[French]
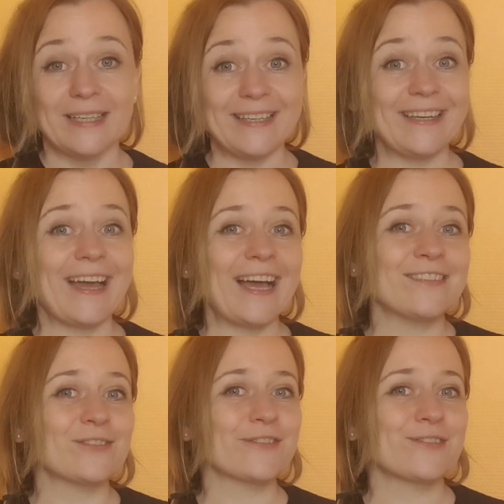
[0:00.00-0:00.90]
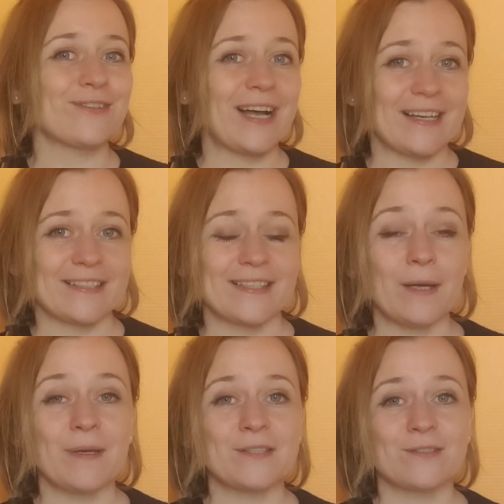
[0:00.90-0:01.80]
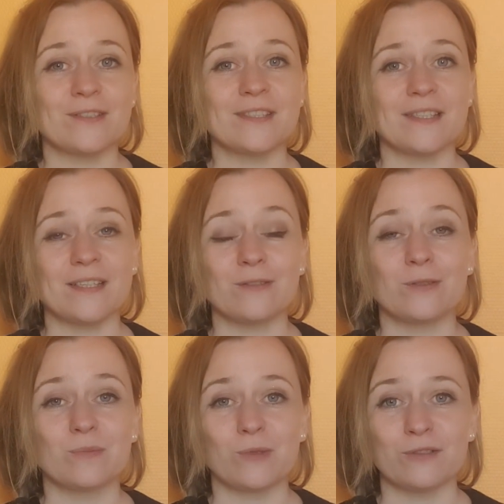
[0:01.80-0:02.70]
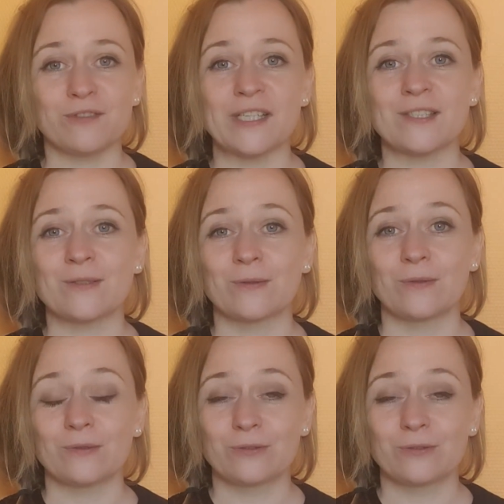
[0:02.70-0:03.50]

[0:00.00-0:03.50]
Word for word: Et attention à ça parce que c'est une bonne façon